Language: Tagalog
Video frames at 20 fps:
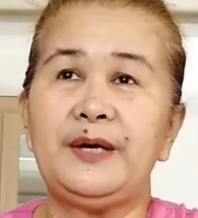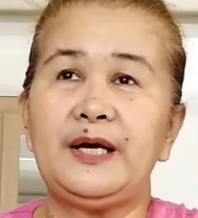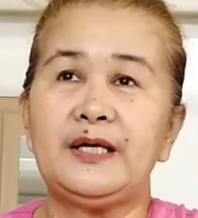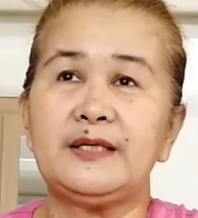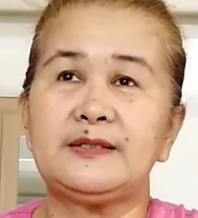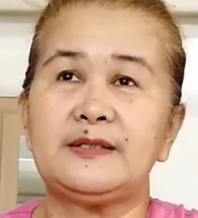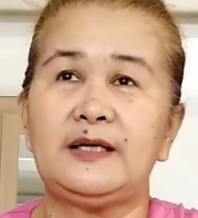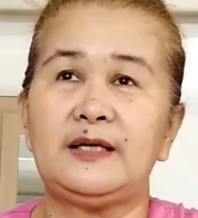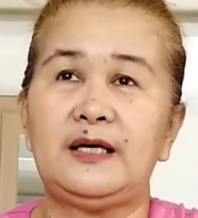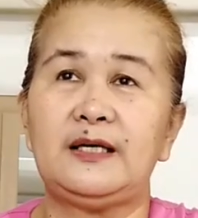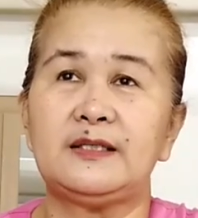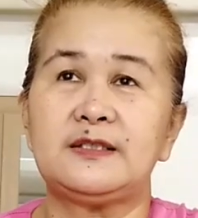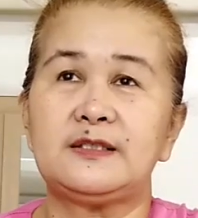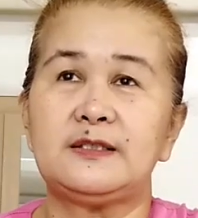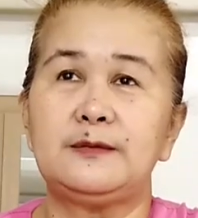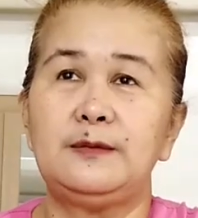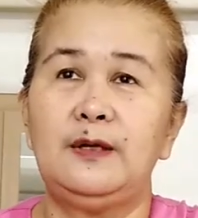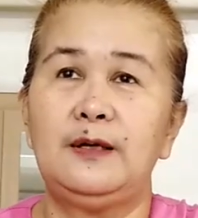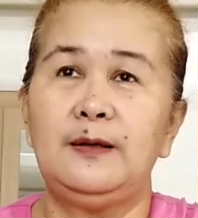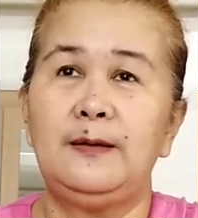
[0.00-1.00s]

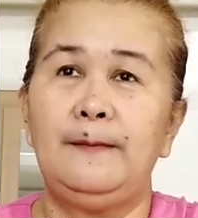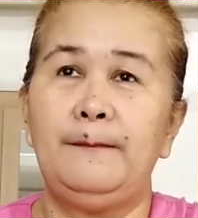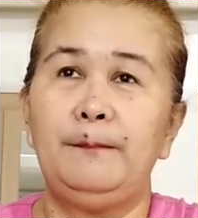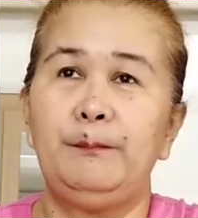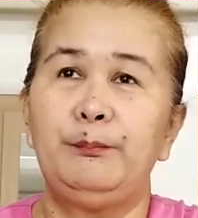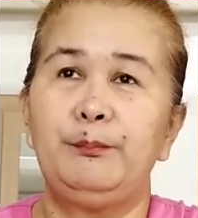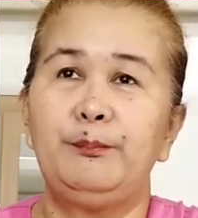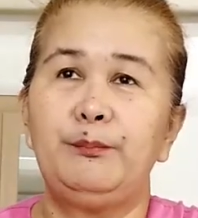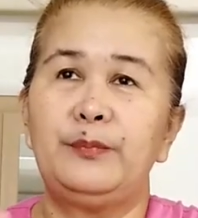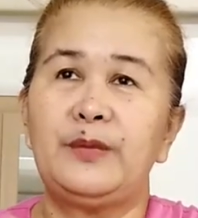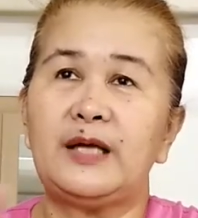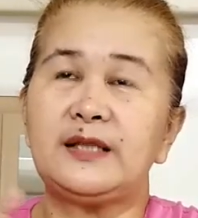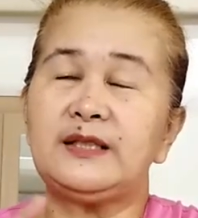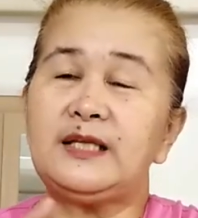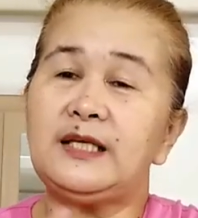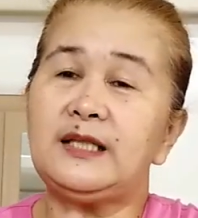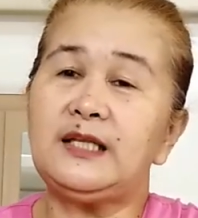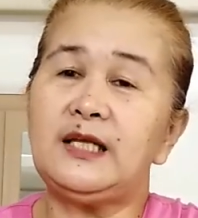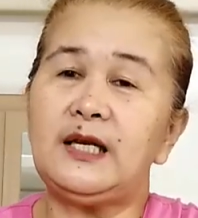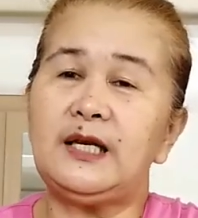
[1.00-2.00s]
beses,
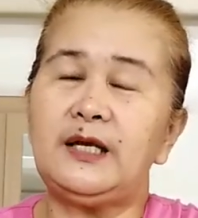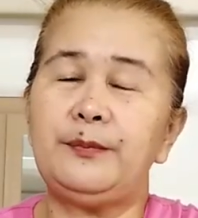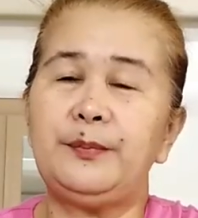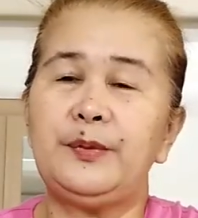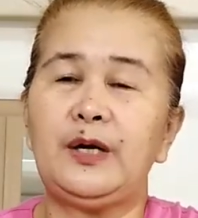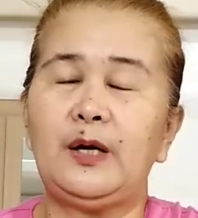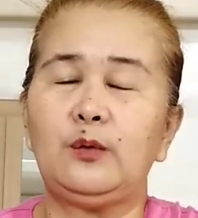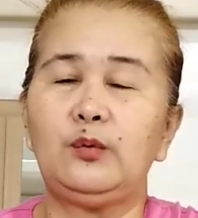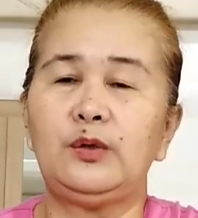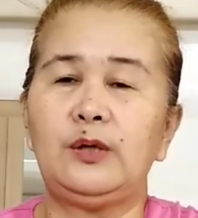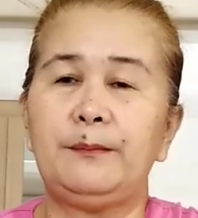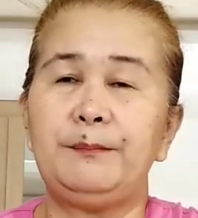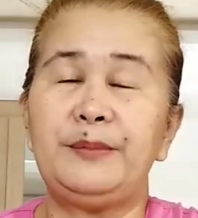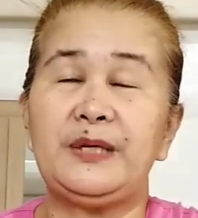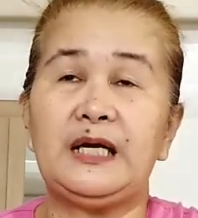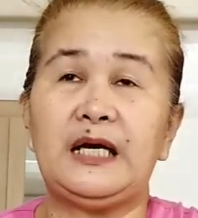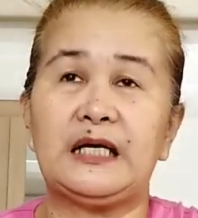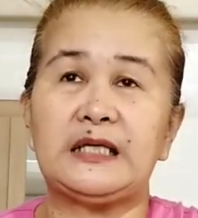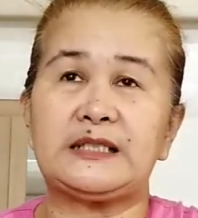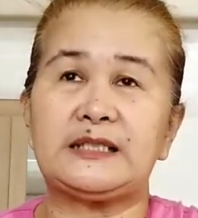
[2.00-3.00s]
nagdi-deliver ako ng
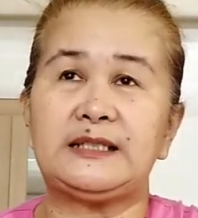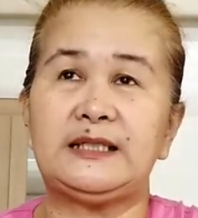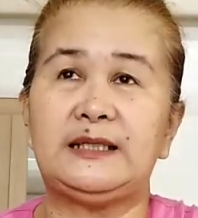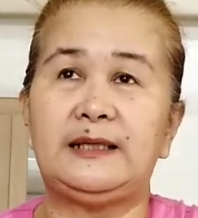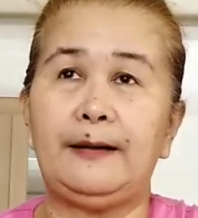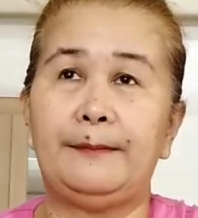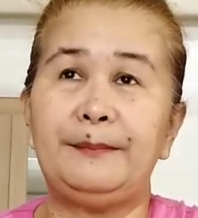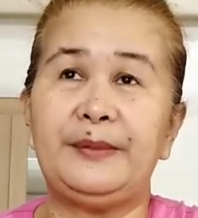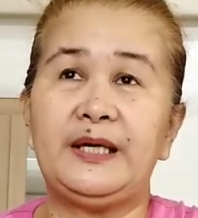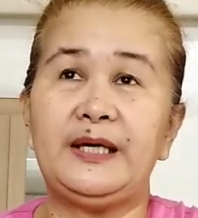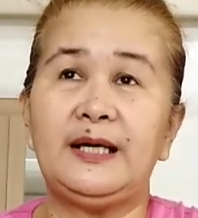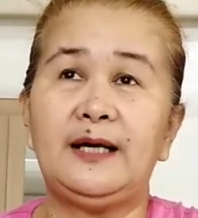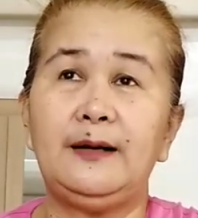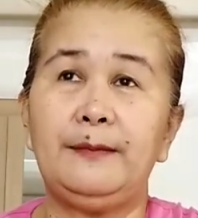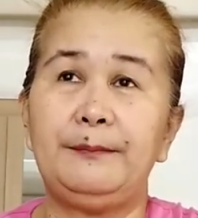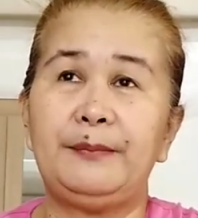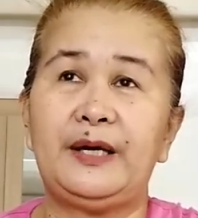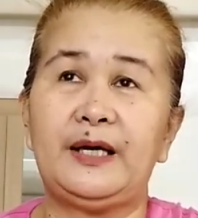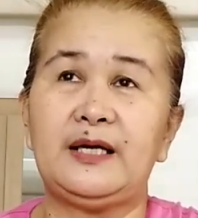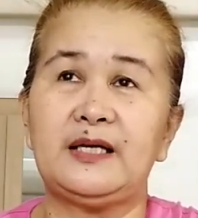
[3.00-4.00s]
bigas
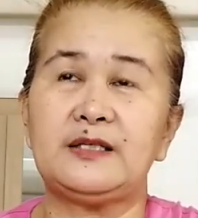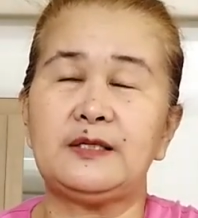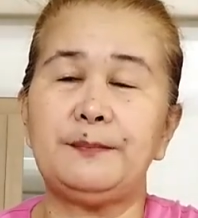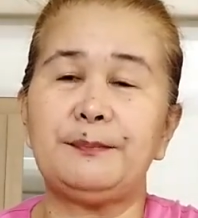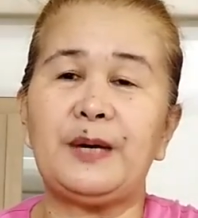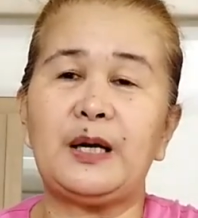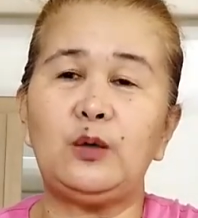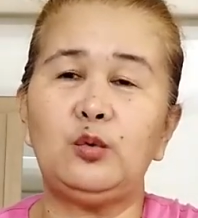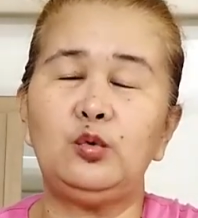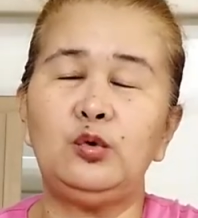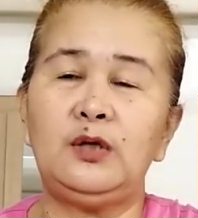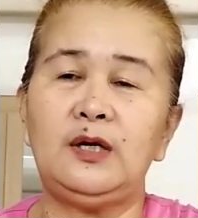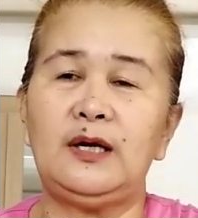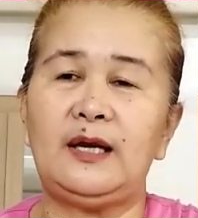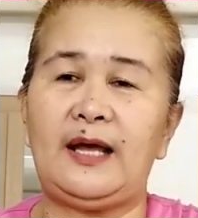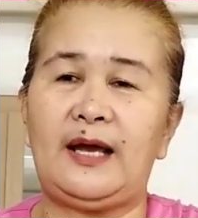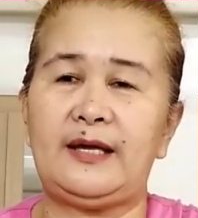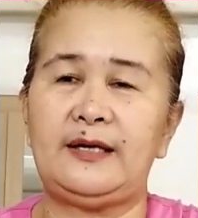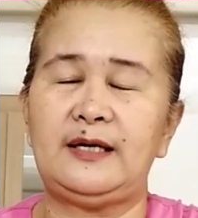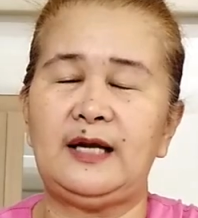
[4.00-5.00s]
gabing-gabi kasi pag
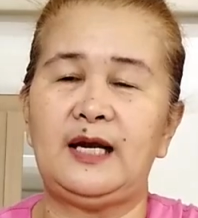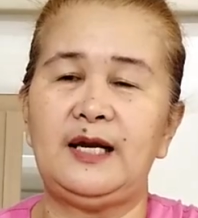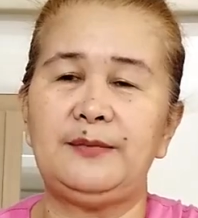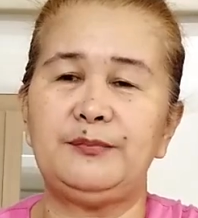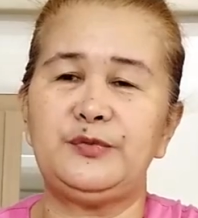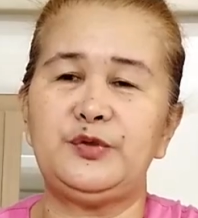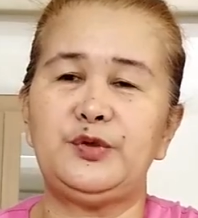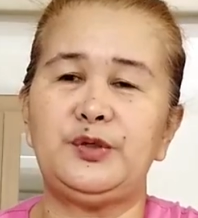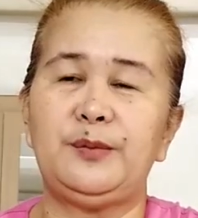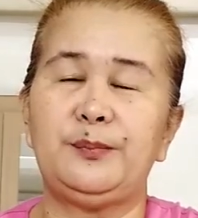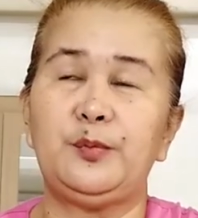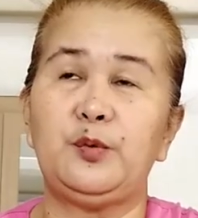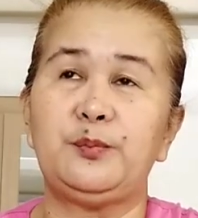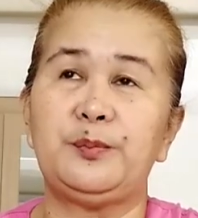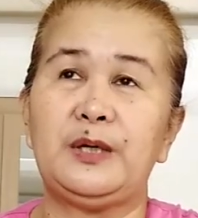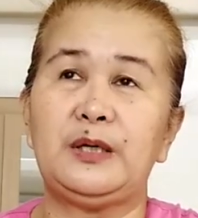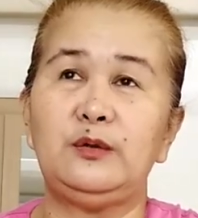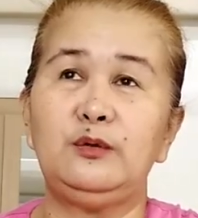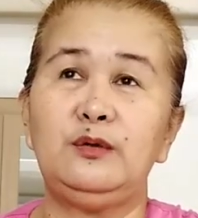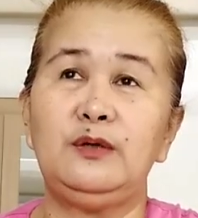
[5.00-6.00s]
online, alam niyo na po,
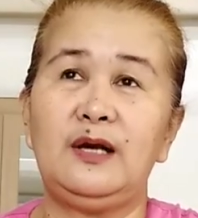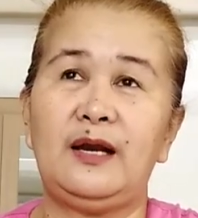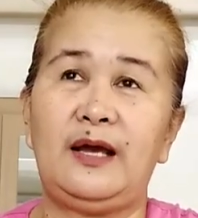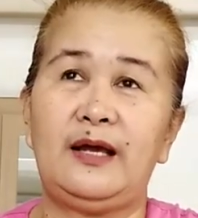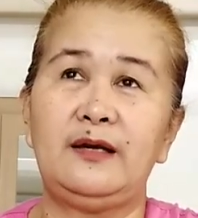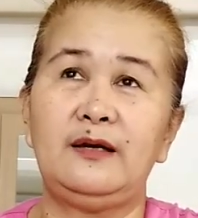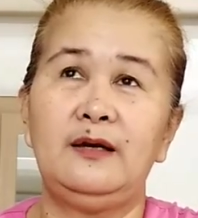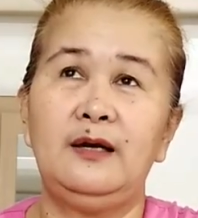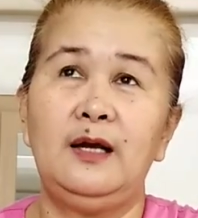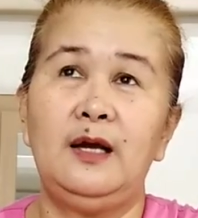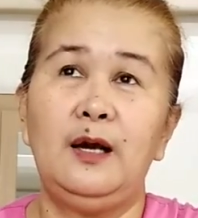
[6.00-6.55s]
pag online,